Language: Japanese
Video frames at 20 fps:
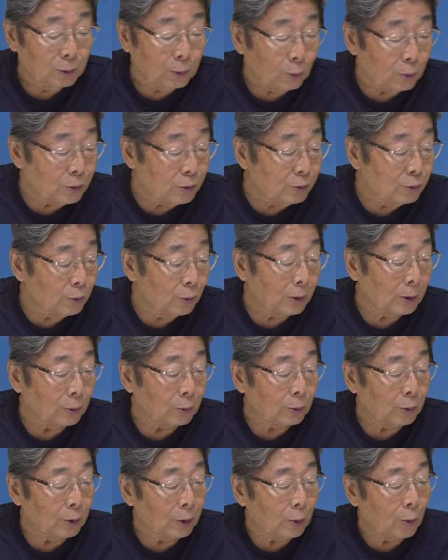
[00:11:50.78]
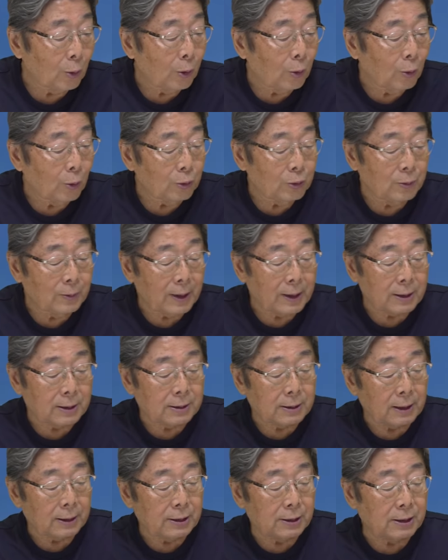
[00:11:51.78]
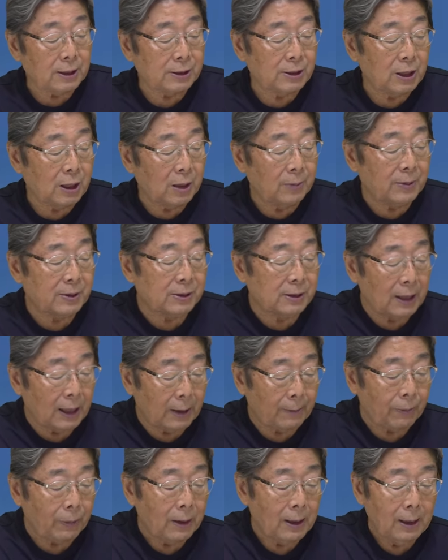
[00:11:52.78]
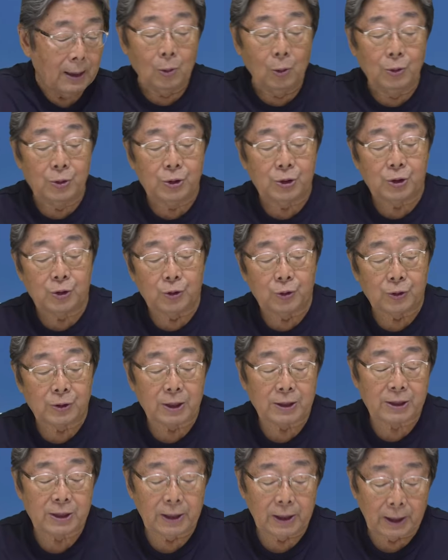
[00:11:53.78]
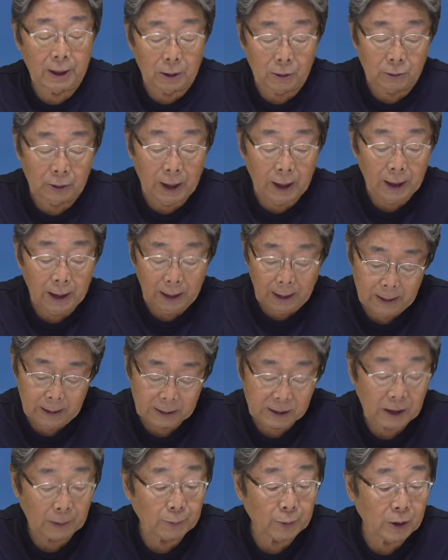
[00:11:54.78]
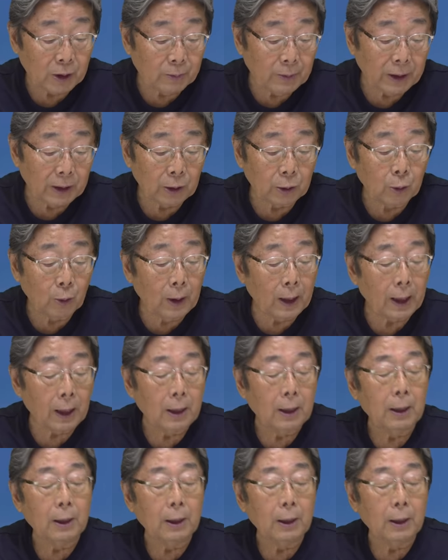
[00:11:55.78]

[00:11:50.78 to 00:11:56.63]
というようなことで、これを沼方さんに差し上げますが、今週差し上げるねサプリメントは